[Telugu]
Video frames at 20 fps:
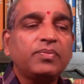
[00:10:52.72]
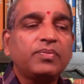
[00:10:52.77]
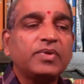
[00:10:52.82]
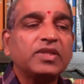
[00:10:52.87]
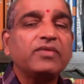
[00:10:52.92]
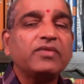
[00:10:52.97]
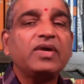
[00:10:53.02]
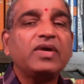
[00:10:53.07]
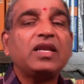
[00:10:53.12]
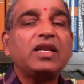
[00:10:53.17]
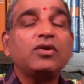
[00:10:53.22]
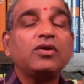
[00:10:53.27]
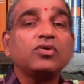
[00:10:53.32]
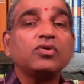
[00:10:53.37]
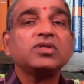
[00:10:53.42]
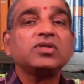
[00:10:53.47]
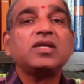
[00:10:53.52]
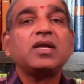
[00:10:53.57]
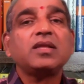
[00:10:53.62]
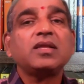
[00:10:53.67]
పదివేల
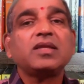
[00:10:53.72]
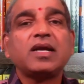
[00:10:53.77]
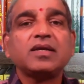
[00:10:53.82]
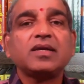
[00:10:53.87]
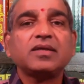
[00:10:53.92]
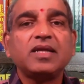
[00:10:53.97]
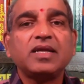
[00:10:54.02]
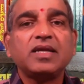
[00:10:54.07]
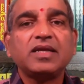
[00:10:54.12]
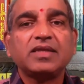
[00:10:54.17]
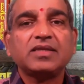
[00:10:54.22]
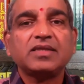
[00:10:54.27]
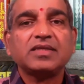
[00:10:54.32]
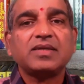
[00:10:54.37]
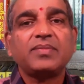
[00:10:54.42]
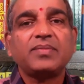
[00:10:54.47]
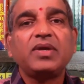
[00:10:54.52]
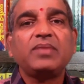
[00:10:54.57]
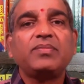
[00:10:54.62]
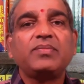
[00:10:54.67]
యోజనాలు దాటడానికి అంత
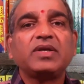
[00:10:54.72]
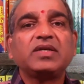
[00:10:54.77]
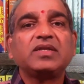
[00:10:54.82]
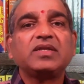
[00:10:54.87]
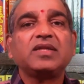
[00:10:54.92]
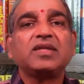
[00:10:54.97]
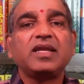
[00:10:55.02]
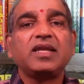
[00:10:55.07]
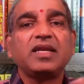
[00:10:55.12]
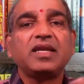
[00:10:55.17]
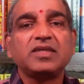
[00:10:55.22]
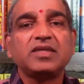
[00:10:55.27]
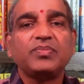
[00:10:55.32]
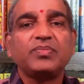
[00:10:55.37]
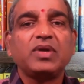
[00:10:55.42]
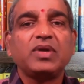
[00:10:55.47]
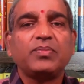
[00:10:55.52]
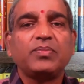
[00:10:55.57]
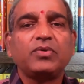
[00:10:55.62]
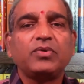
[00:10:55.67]
సమయం పట్టిందని
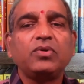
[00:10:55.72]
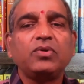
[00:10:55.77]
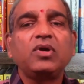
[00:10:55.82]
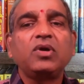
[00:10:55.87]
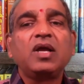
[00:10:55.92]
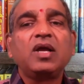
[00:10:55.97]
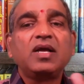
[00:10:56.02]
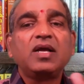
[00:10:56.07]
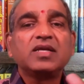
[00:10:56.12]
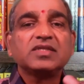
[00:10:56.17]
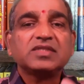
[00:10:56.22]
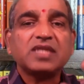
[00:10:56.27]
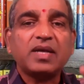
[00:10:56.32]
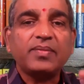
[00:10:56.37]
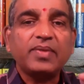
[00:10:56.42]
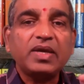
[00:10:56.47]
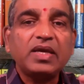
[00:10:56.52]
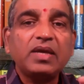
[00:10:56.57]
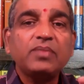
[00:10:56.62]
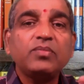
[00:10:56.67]
చెప్పినప్పుడు
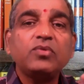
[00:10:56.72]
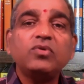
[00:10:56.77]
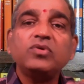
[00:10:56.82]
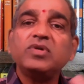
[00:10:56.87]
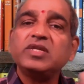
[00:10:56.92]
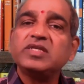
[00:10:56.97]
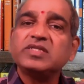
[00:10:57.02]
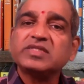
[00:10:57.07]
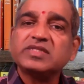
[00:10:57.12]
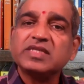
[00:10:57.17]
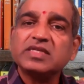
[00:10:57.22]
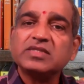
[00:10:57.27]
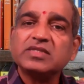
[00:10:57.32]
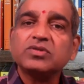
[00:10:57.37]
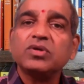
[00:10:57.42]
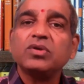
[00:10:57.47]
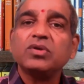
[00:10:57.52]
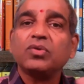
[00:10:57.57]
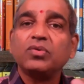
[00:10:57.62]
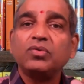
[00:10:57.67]
సమయము
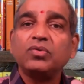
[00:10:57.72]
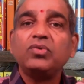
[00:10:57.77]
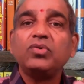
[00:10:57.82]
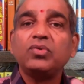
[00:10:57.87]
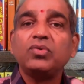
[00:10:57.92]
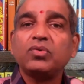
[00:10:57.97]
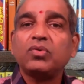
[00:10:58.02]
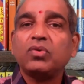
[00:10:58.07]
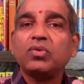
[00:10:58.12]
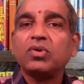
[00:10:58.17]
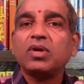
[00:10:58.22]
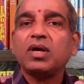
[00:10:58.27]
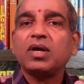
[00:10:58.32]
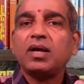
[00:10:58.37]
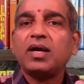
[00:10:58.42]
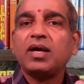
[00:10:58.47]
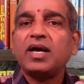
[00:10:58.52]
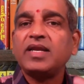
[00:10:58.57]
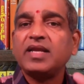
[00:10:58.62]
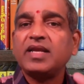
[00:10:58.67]
డిస్టెన్స్ ఈ రెండు కూడా
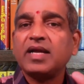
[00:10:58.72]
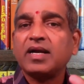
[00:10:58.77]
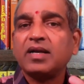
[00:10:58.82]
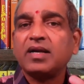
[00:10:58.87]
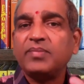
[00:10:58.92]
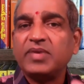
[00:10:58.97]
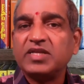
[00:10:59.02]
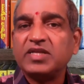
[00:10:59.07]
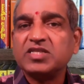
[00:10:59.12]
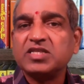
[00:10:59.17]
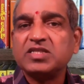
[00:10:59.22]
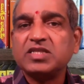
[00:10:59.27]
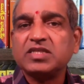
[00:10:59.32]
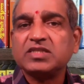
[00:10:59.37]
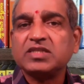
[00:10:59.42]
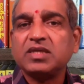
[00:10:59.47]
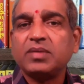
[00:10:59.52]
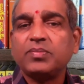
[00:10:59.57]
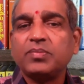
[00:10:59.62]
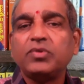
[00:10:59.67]
ఆయన అక్కడ మెన్షన్
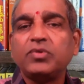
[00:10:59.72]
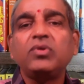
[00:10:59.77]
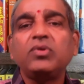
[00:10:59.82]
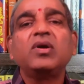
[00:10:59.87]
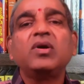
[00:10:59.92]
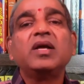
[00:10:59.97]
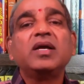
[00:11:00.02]
చేసినప్పుడు